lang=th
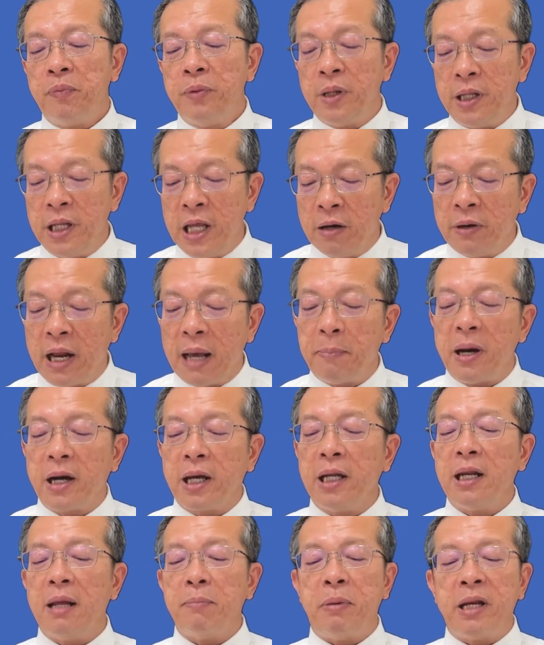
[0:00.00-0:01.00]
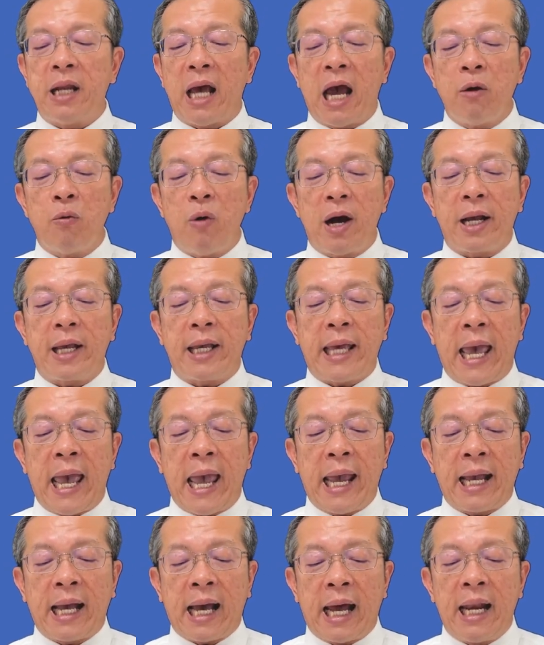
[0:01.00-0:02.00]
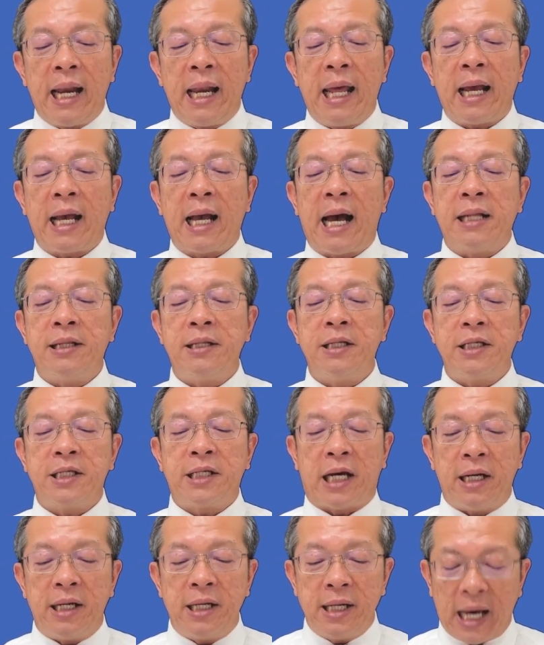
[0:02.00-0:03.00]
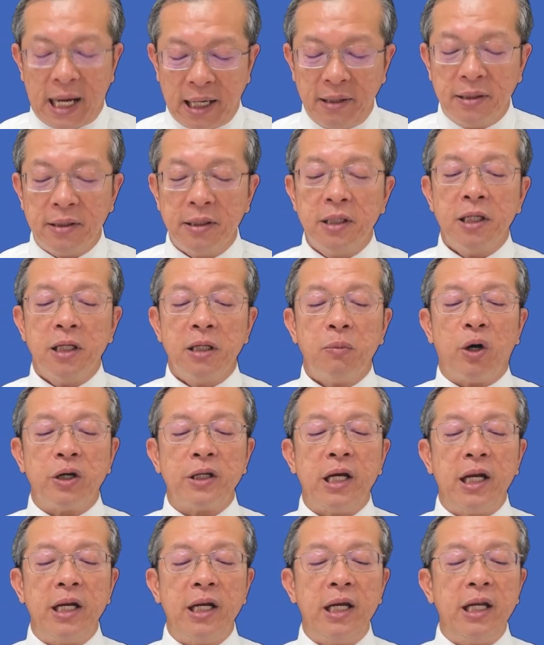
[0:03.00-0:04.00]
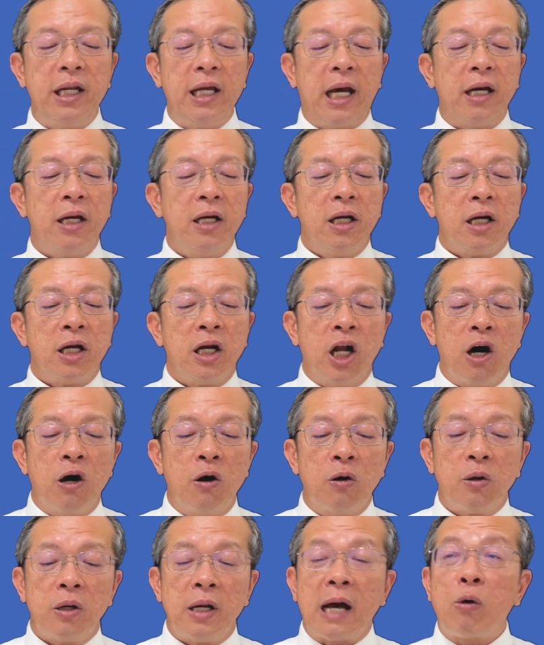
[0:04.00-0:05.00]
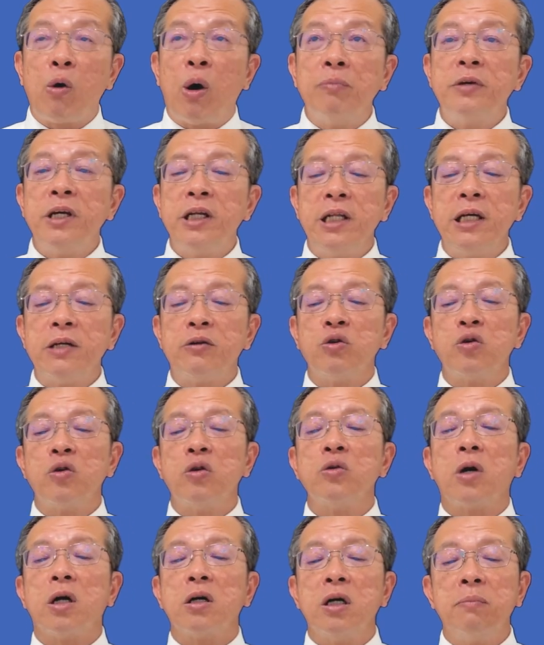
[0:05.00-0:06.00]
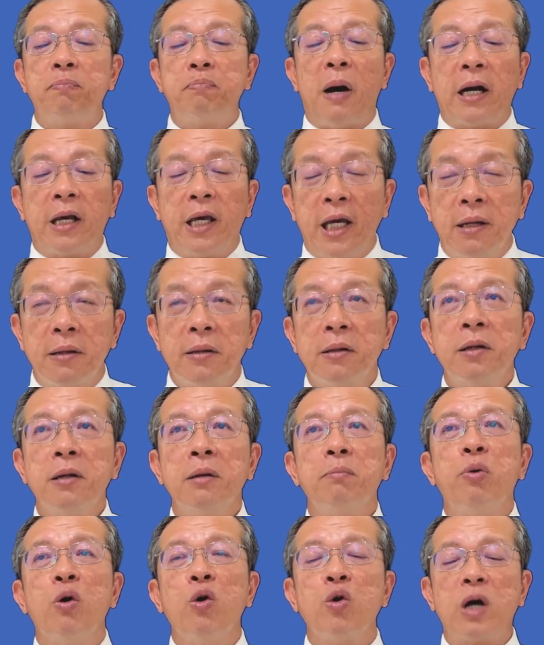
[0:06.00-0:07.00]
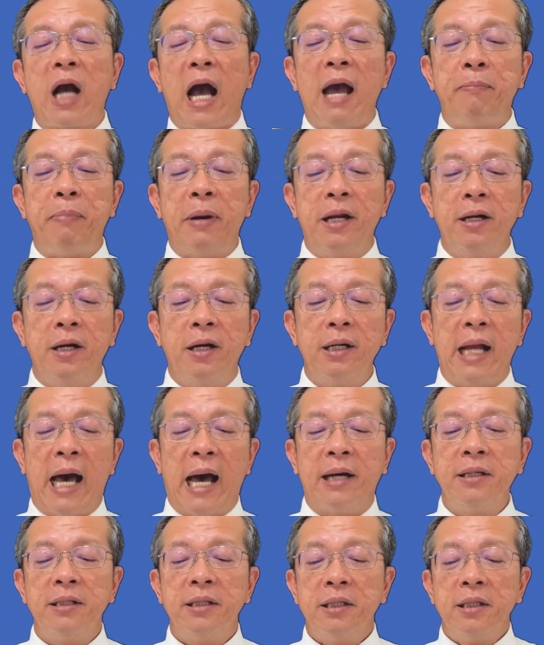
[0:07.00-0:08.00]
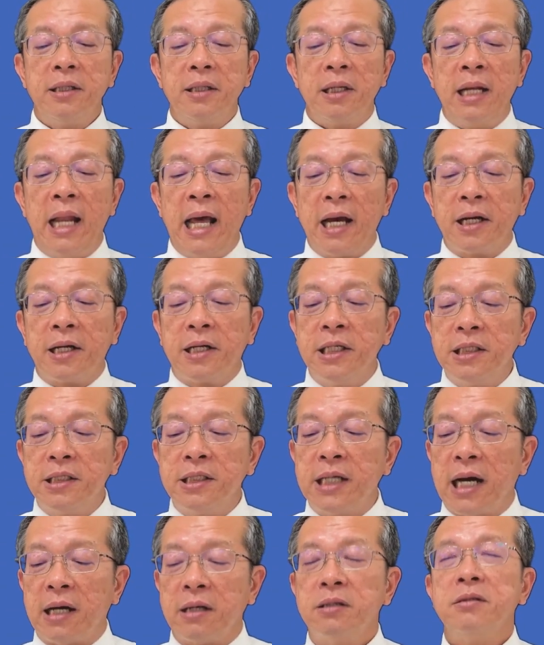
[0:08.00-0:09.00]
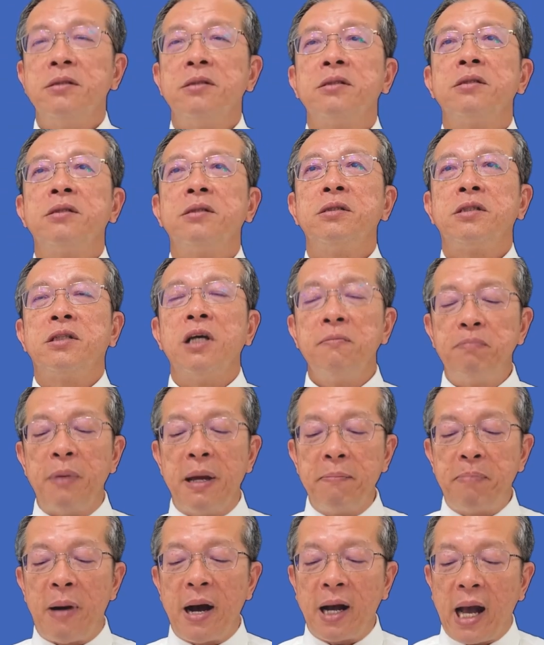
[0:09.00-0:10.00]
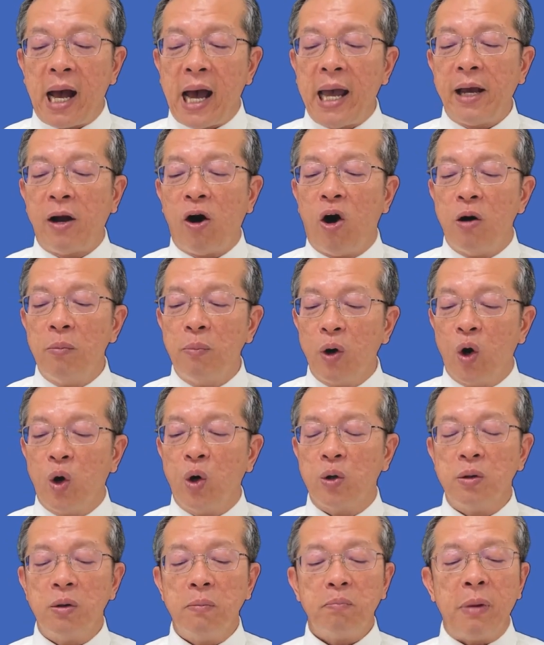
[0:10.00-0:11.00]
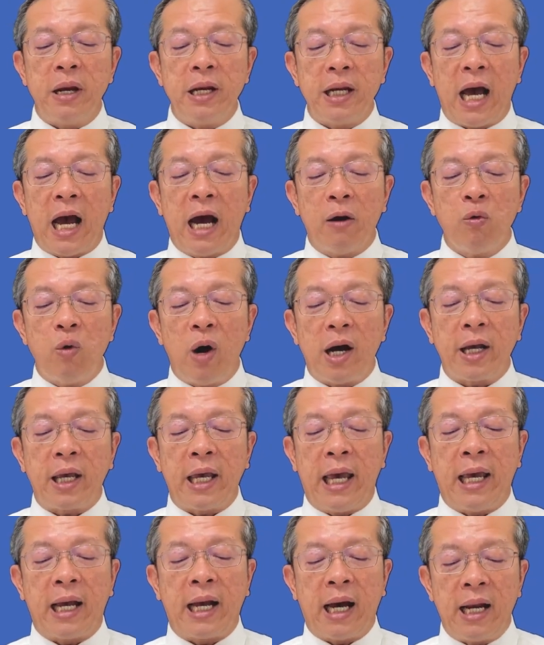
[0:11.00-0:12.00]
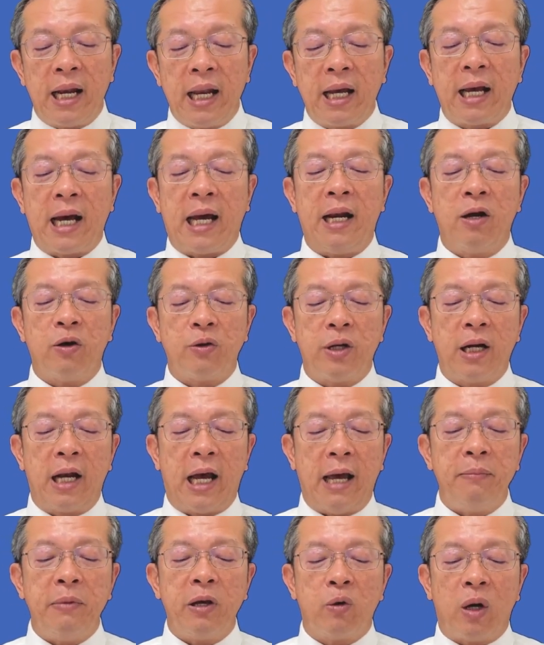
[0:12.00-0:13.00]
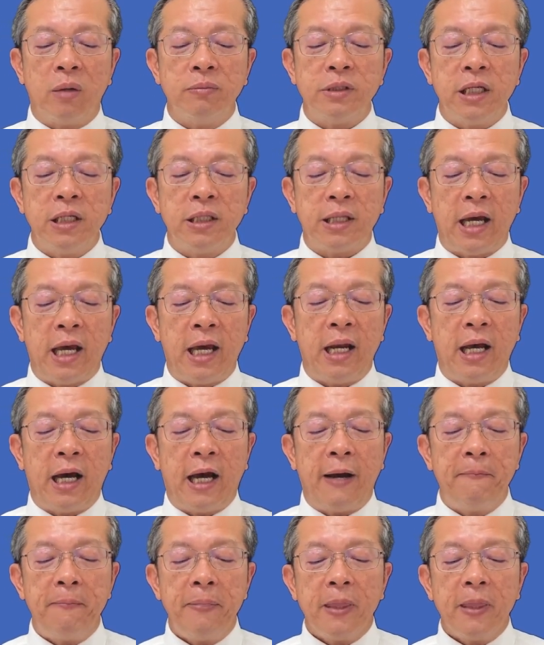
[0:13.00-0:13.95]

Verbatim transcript: เดียวในพระคิดและเป็นไอวะแก่กันและกันฉันนั้น เพราะฉะนั้นเนี่ยเราหลักความจริงที่สูงสุดก็คือพระคิดผู้กลายเป็นเนื้อหนังและคริสตจักรซึ่งเป็นพระกายของพระองค์เป็นอววะแก่กันและกัน เราทั้งหลายมีความจริงแท้นะ